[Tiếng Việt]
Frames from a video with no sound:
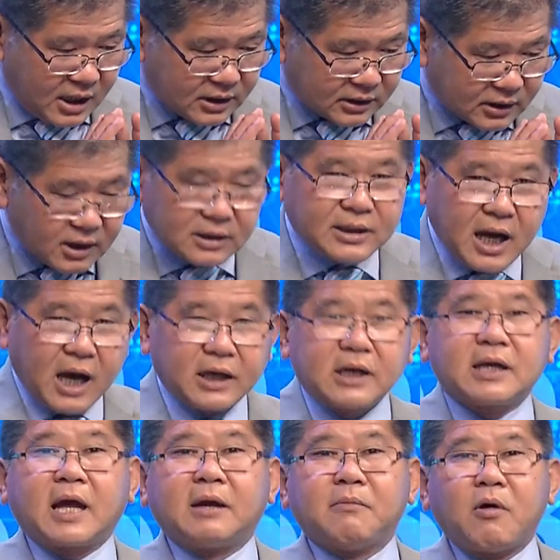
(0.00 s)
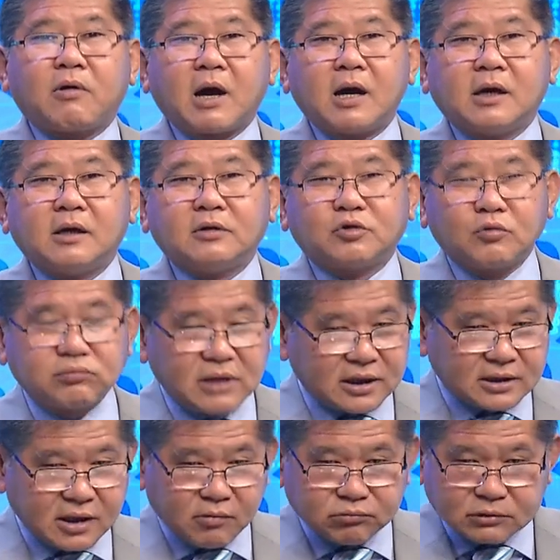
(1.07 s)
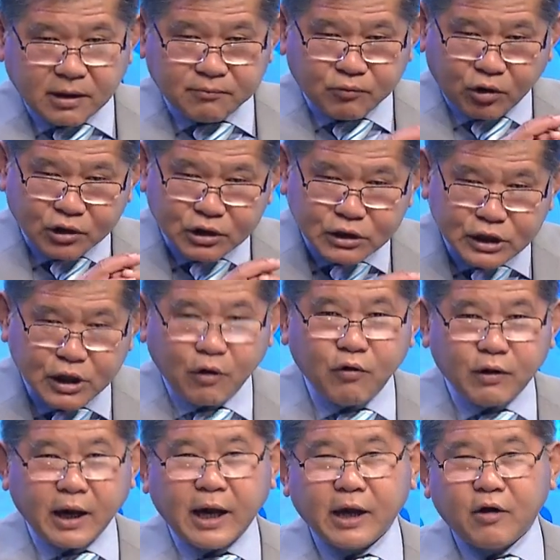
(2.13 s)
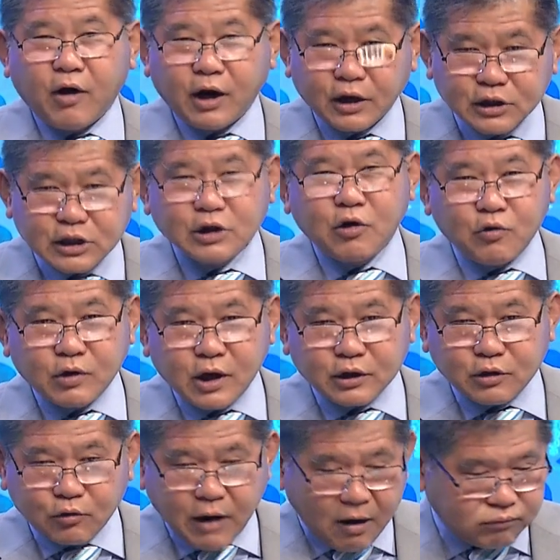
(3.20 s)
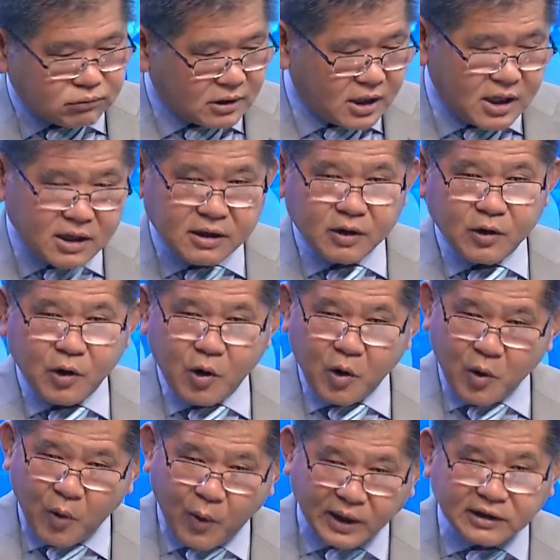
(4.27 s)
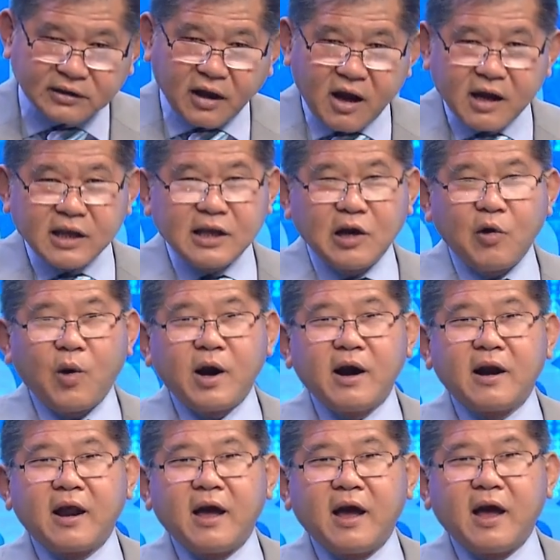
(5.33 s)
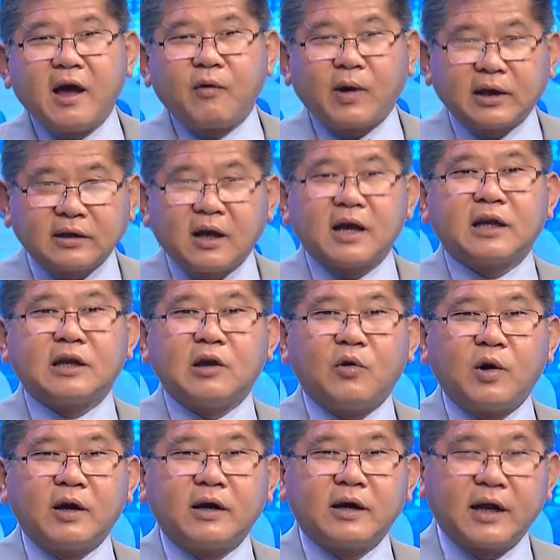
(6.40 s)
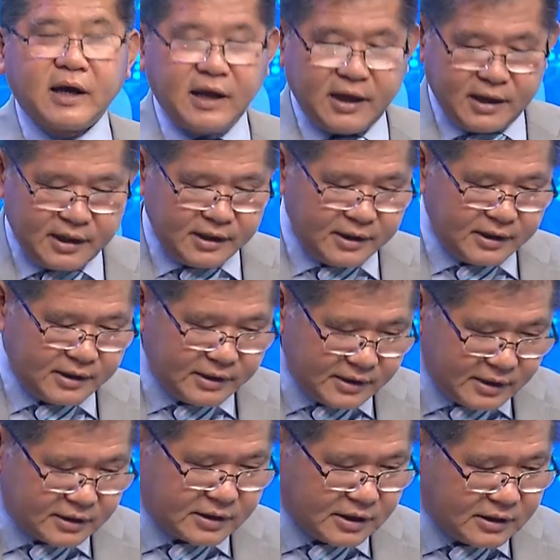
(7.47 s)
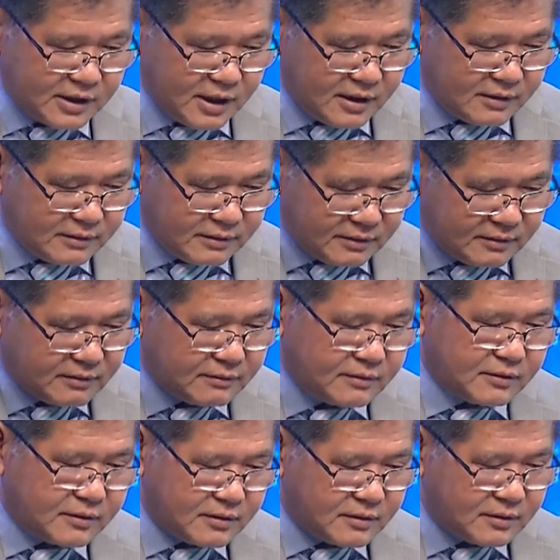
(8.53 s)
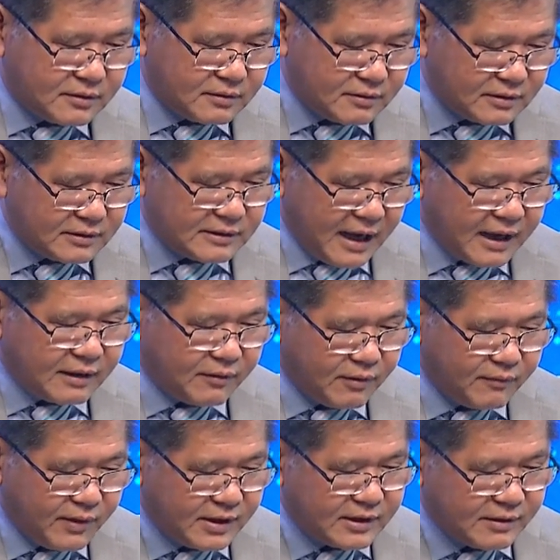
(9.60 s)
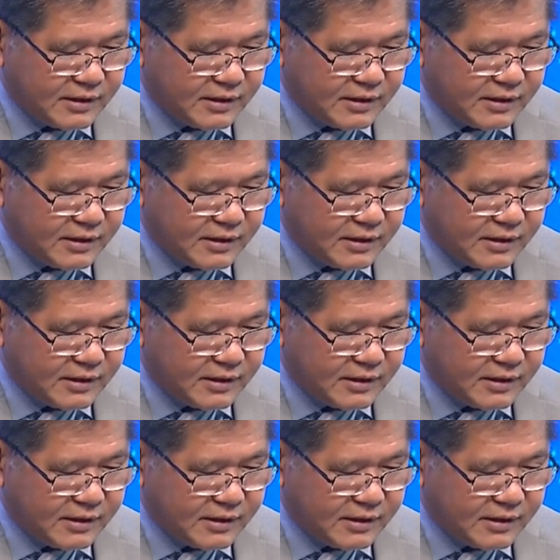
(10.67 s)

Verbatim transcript: từ giờ đến ngày bầu cử chúng ta thấy ông Trump còn nhiều cái gọi là chiêu nữa chiêu độc đó rồi quánh tới cái gì luôn à, quánh tới cái gì luôn à, xin ờ, nhắc quý vị như